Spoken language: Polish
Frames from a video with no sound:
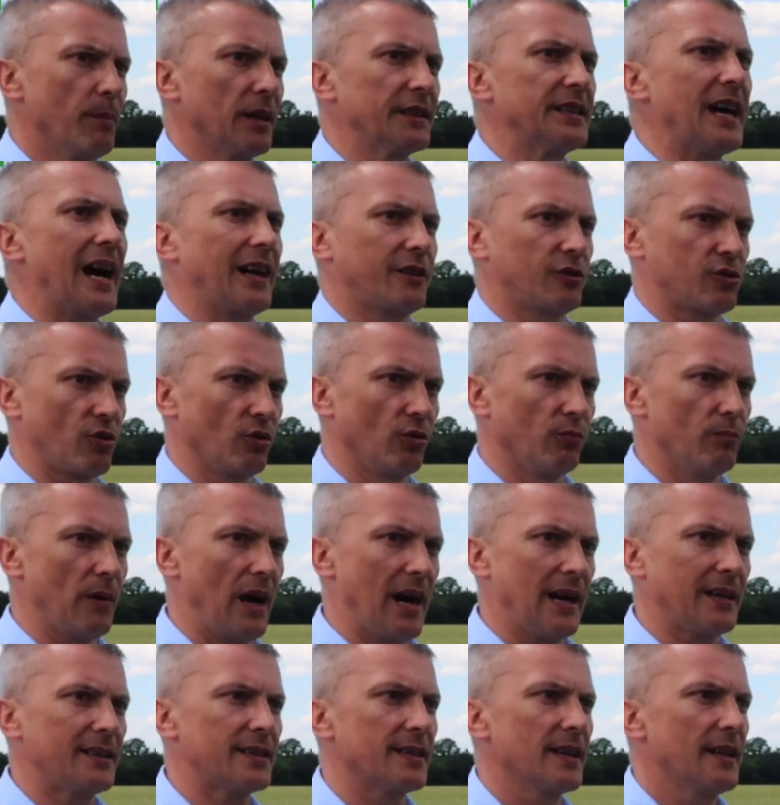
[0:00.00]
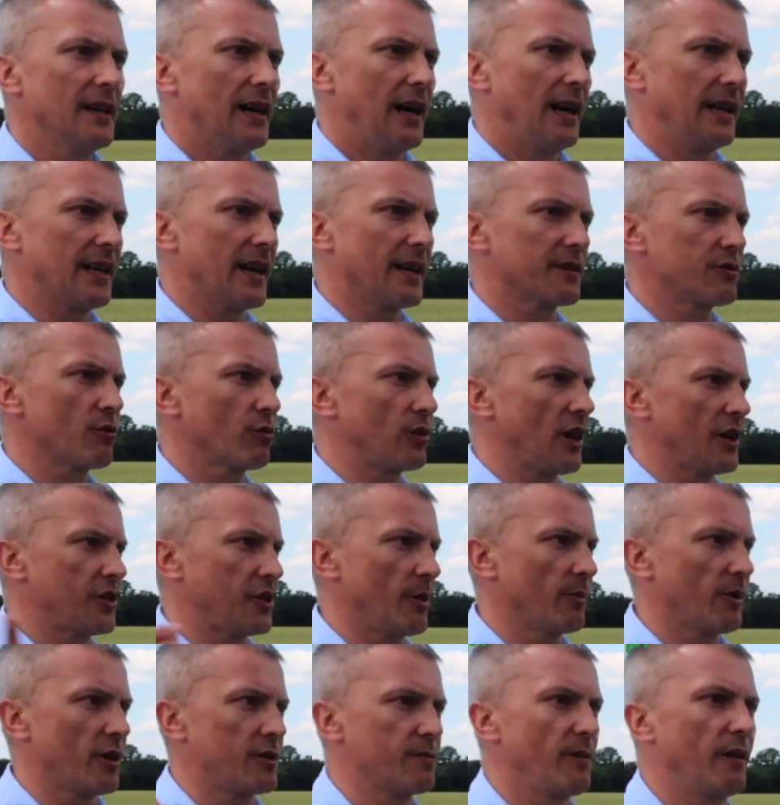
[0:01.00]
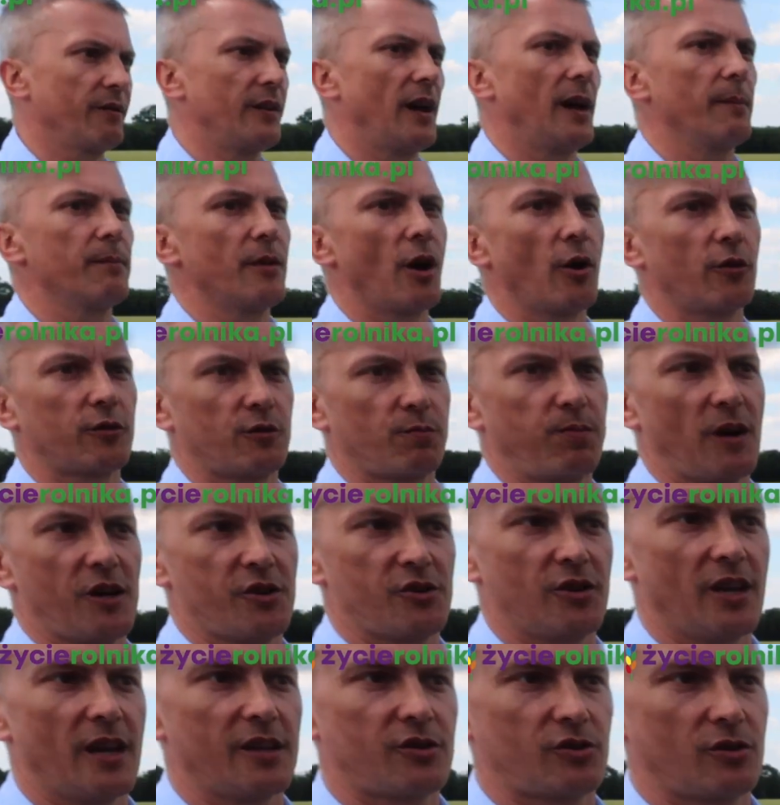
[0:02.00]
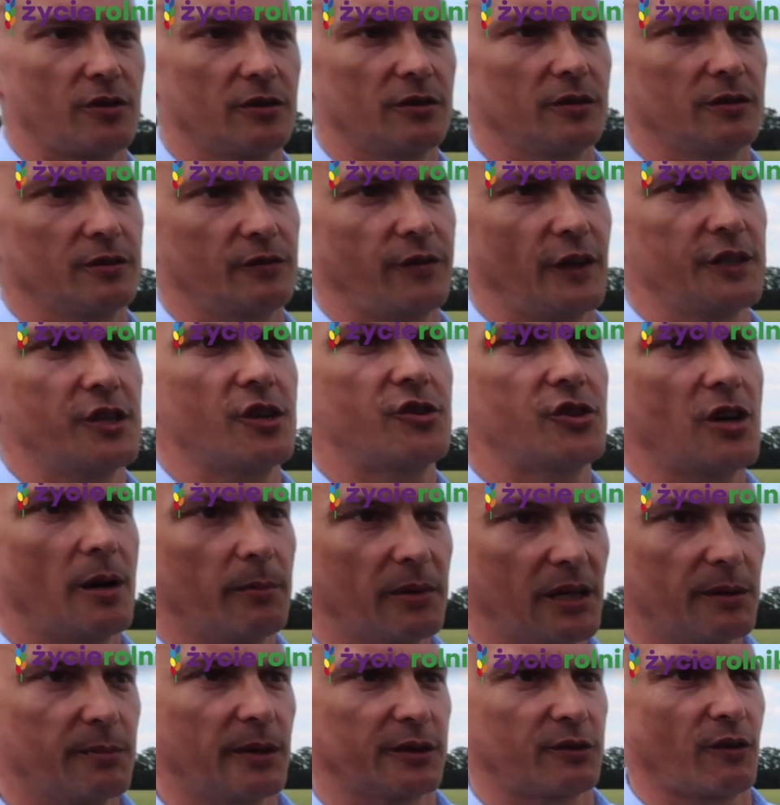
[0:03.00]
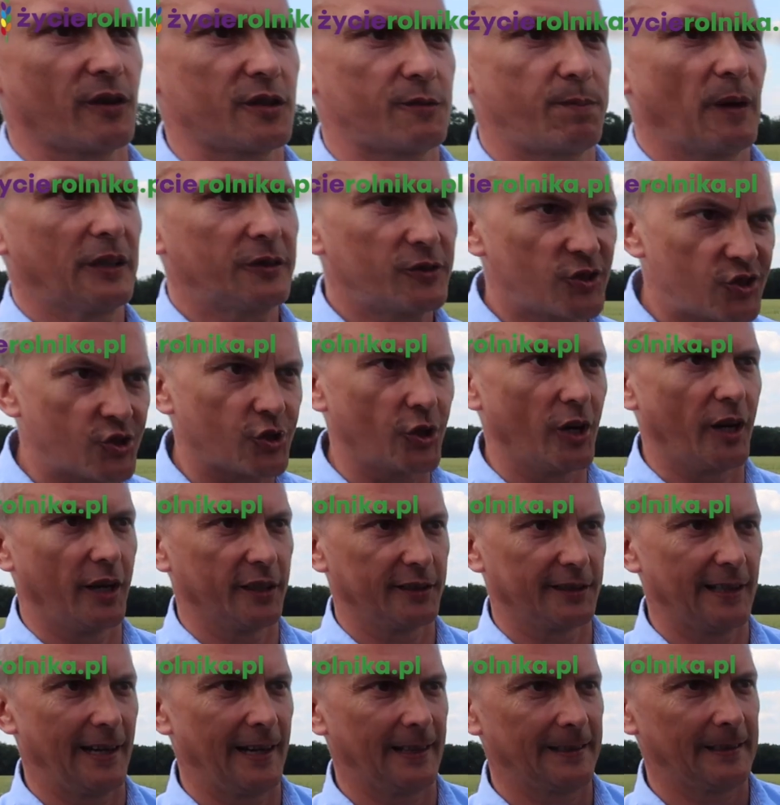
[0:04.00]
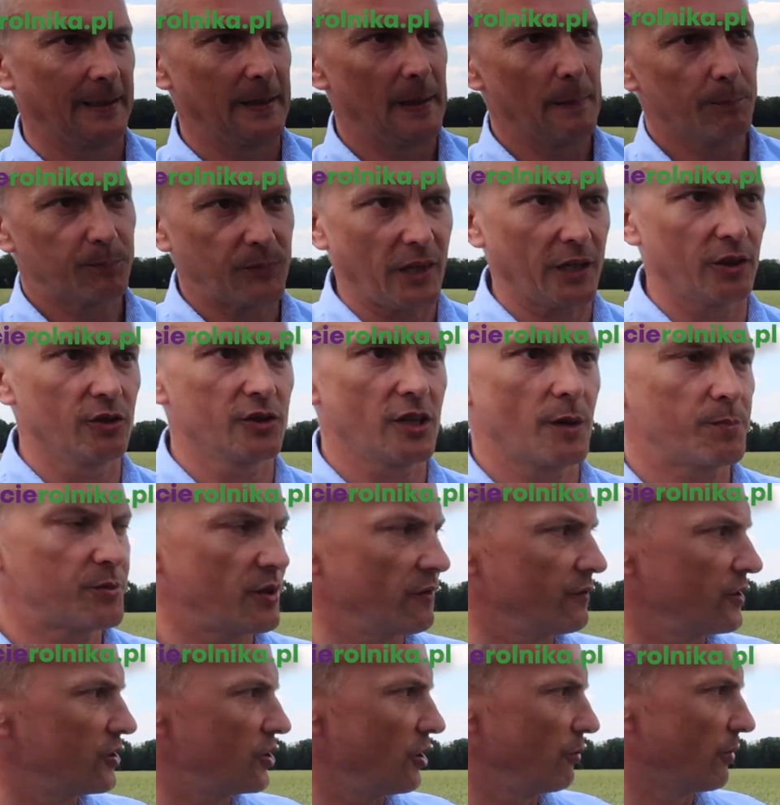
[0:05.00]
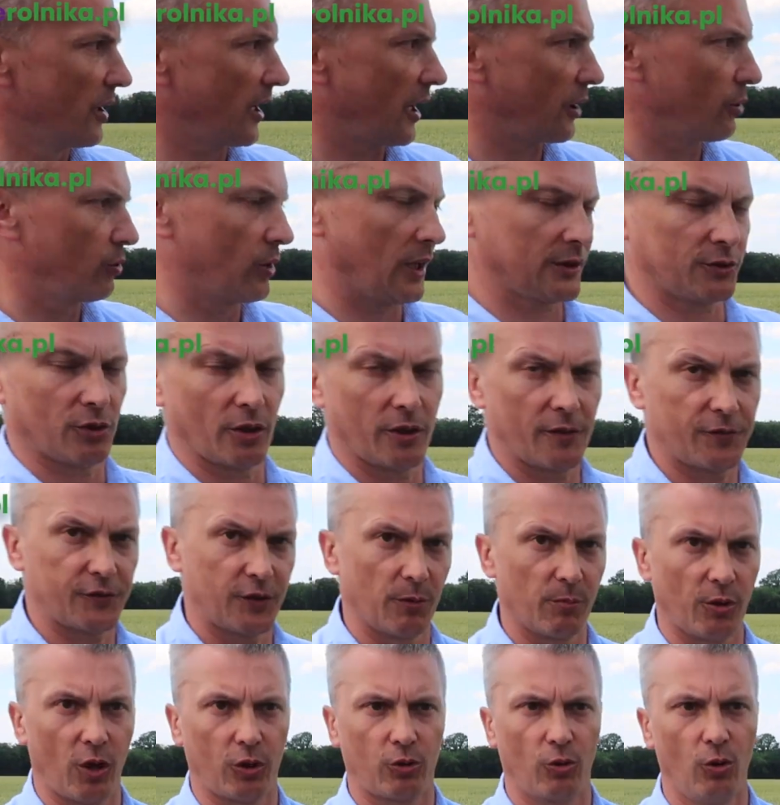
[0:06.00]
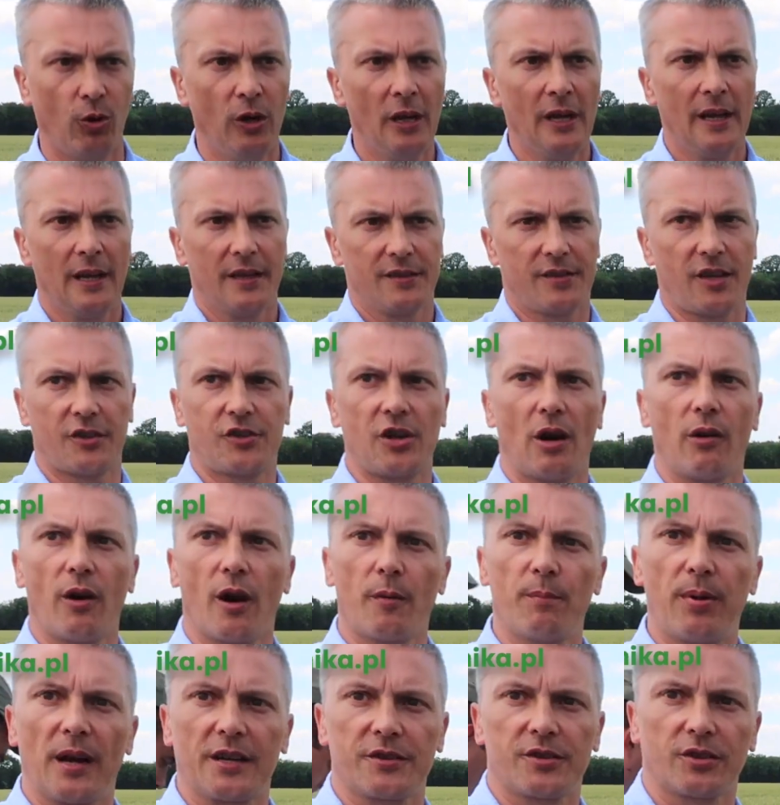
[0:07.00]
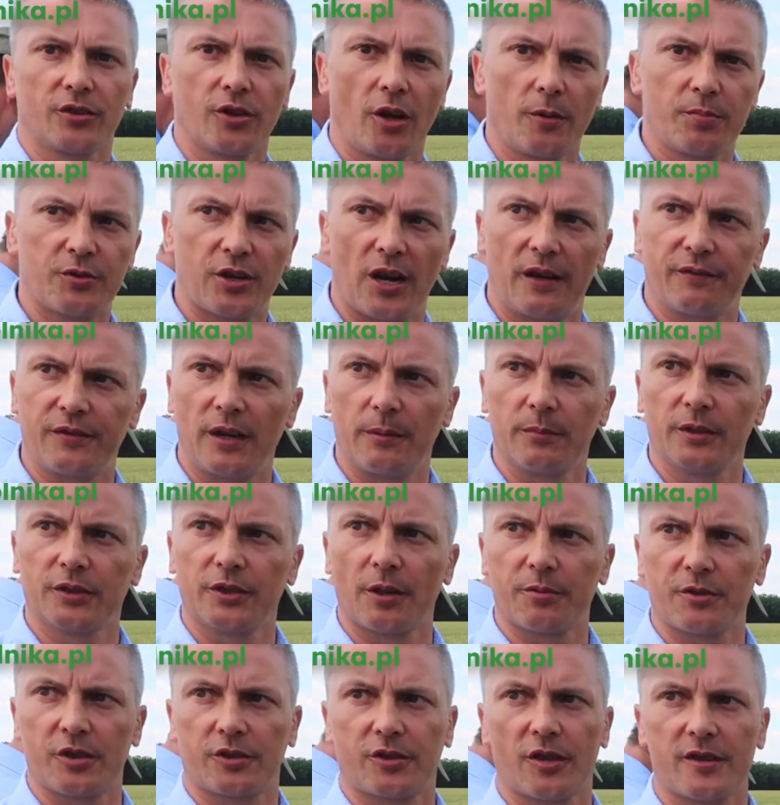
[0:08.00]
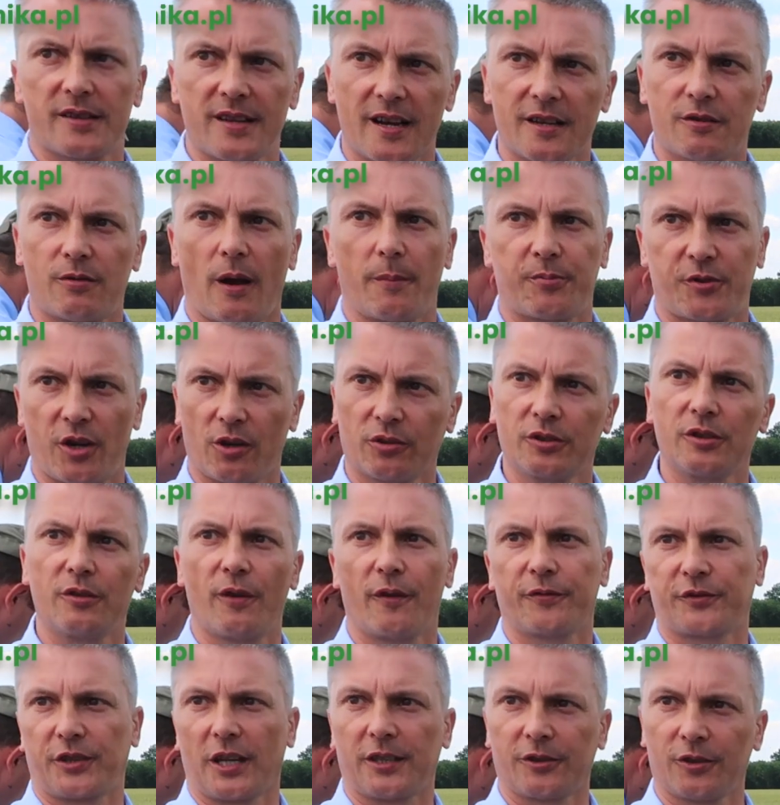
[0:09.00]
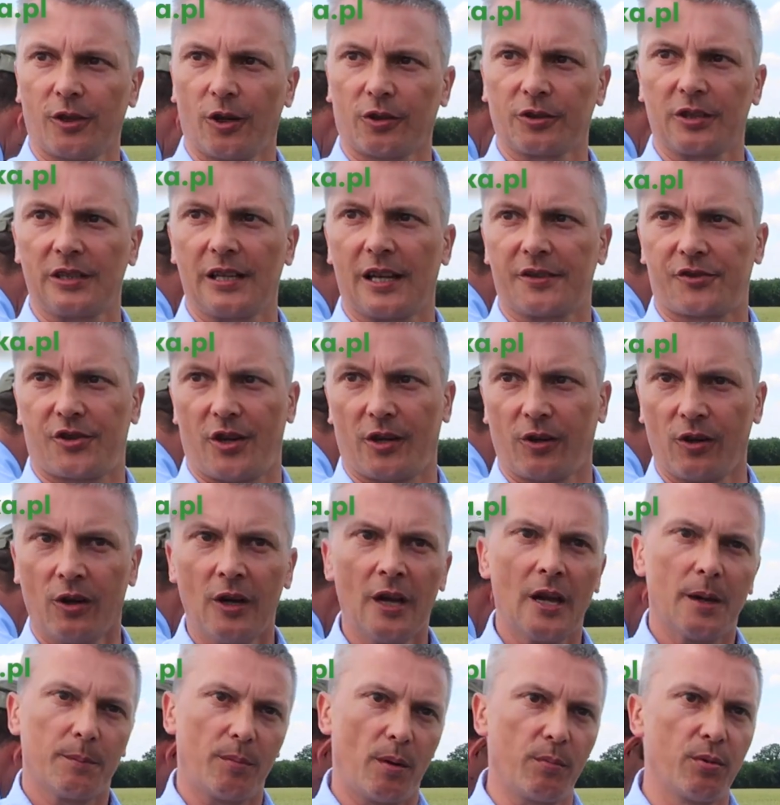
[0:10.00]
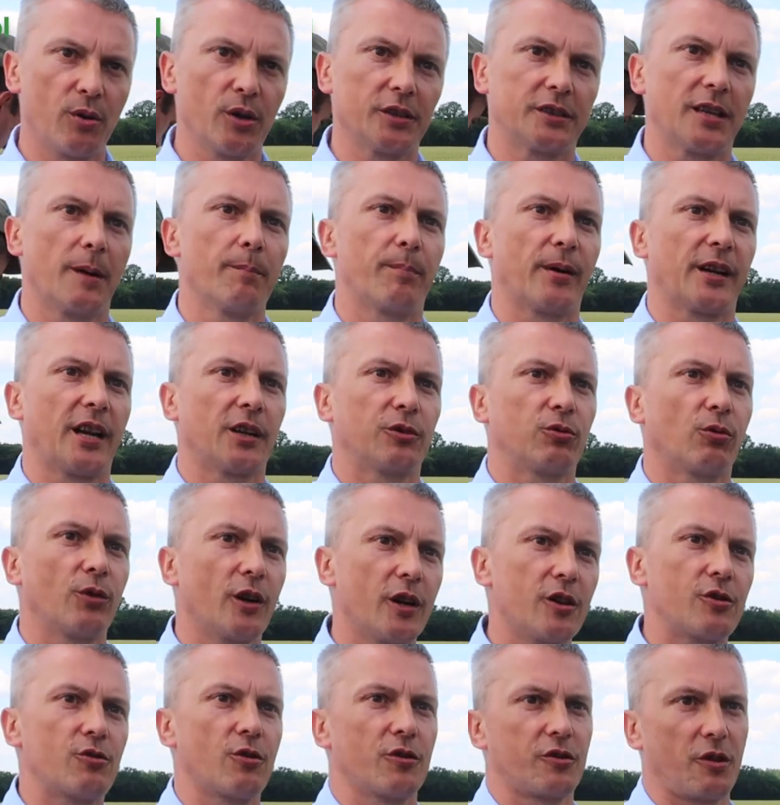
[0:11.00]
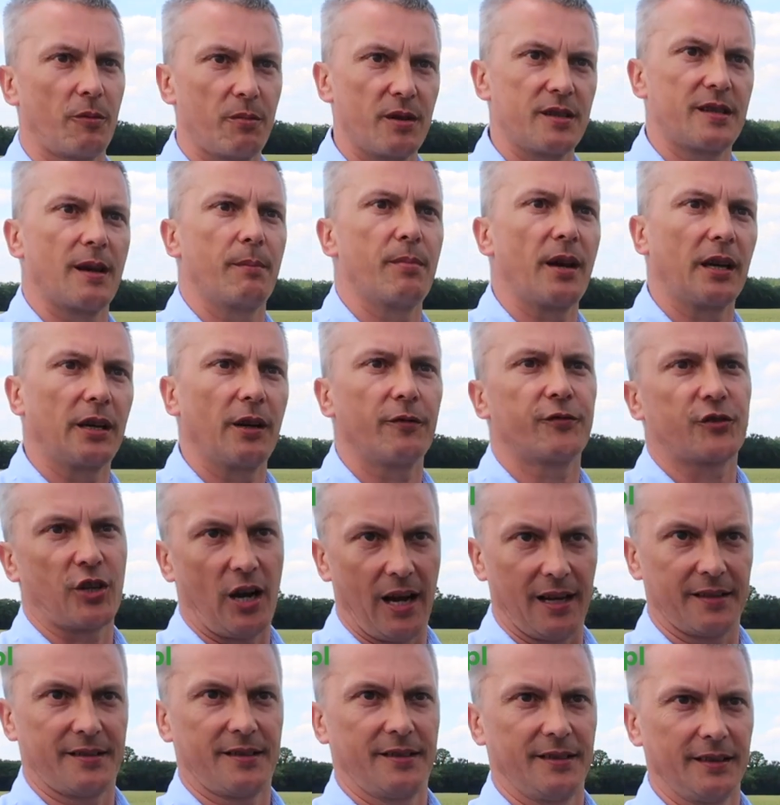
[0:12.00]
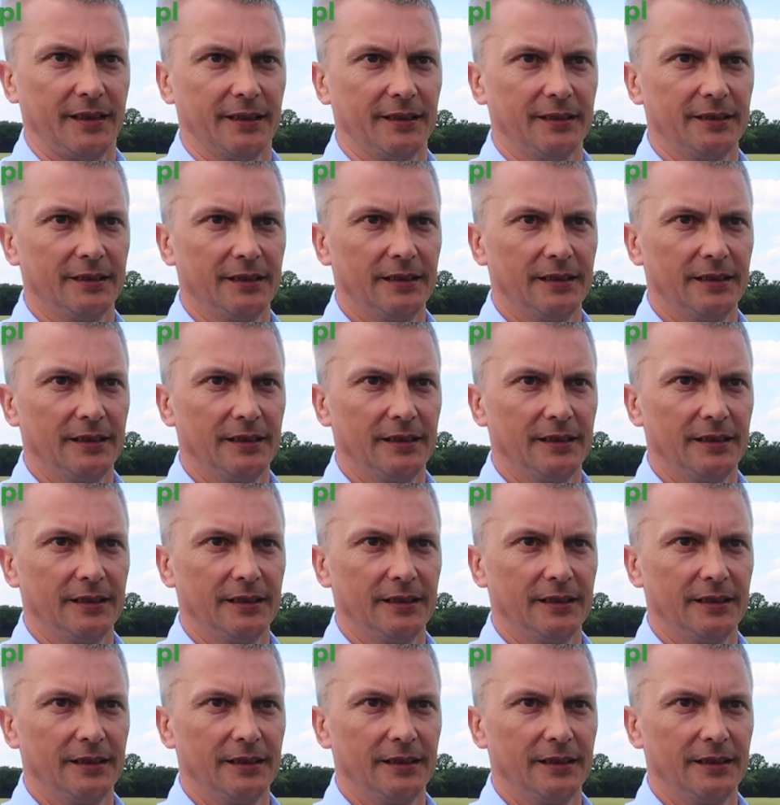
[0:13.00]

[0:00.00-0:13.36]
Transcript: Medaxu max, ale jak z Łukaszem rozmawiałem, miał spać deszcz 20 mm, spadł 3, tak? Tego nie przewidzimy. Regulatory w tym roku zadziałały bardzo dobrze, a wiemy dobrze, że to jest najsłabsze ogniwo w technologii. Dlaczego? Bo były temperatury i szło zrobić zabiegi w czas. Nie?